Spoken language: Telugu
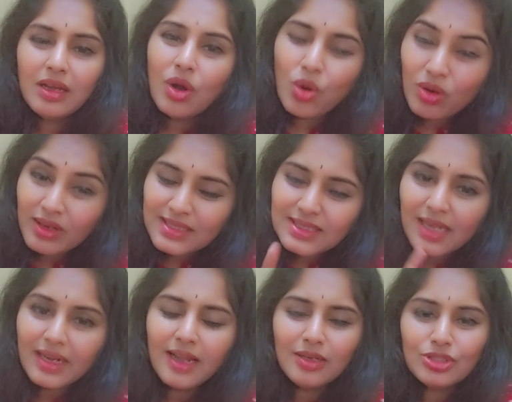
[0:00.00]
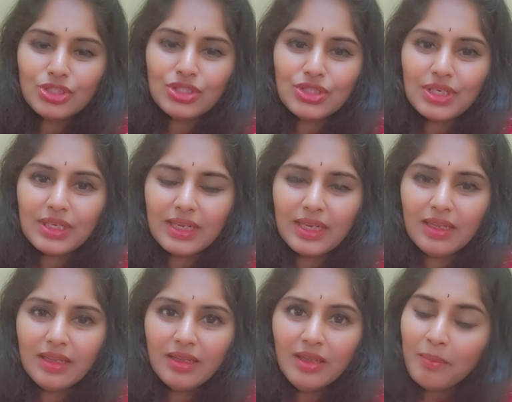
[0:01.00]
ఒక్కసారి ఆలోచించండి
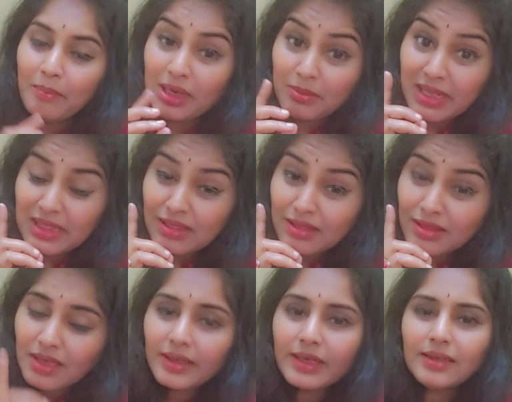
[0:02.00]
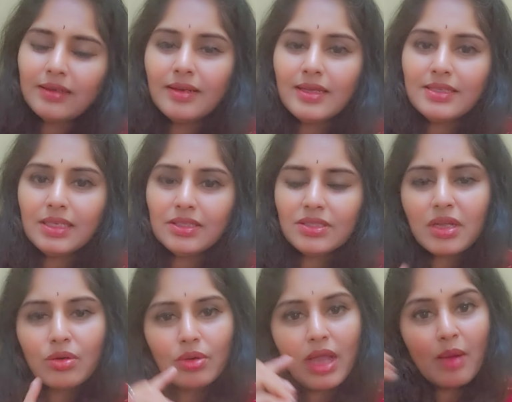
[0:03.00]
మనం ఎంత కరెక్ట్గా చేసినా
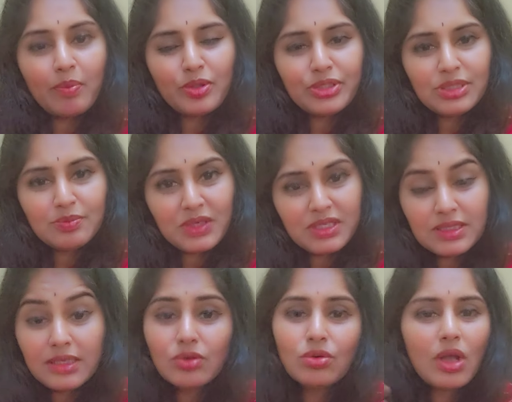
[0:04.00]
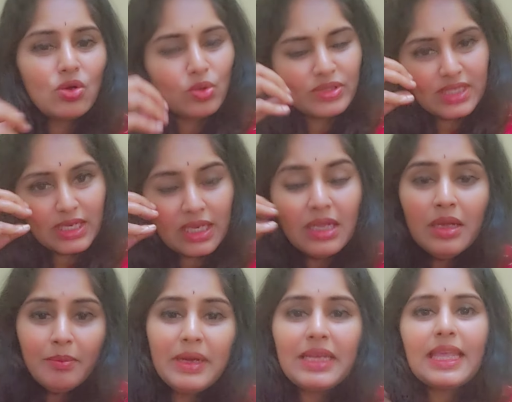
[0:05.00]
కూడా ఆపోజిట్ పర్సన్ ఒక్కోసారి
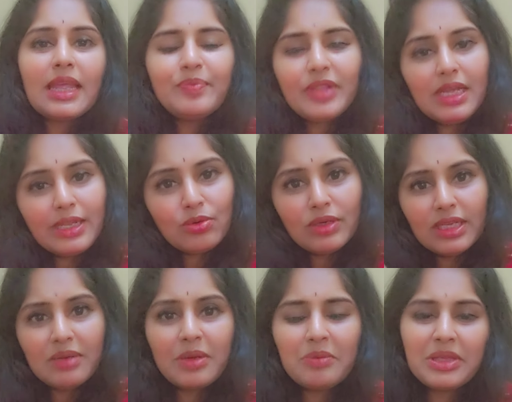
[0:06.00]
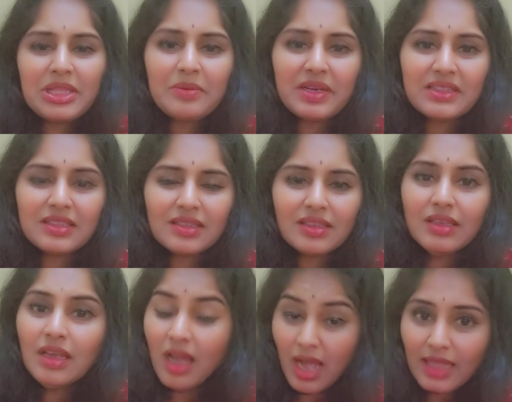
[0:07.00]
మనకి ఏం తెలియకుండానే మన మీద పడుతుంది
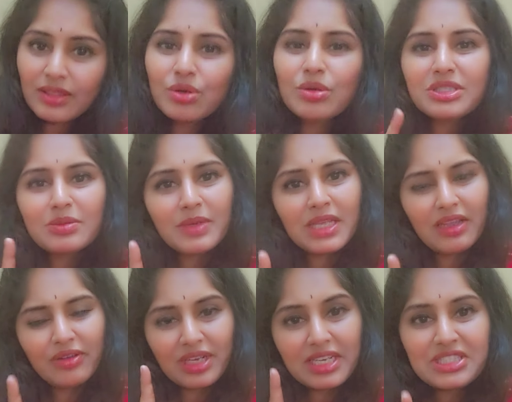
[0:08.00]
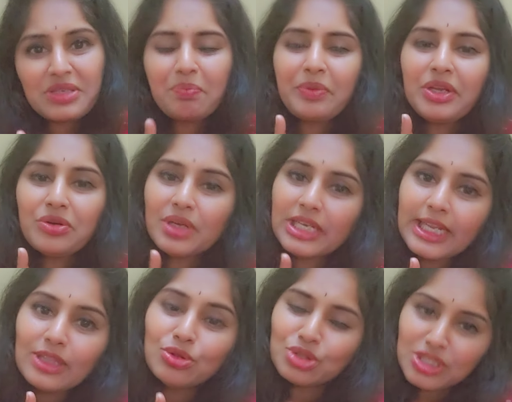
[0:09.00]
అందుకోసమే ఎవరైనా చెప్పిండ్రు అంటే
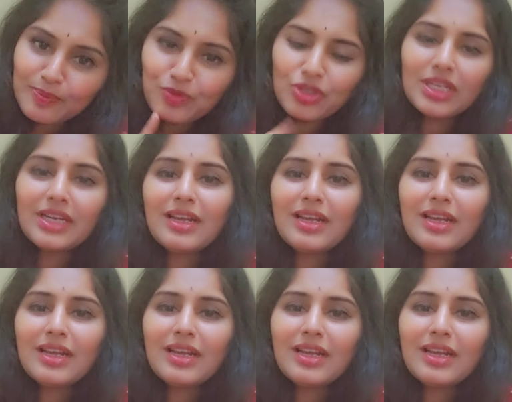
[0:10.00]
ఎందుకు చెప్తున్నారు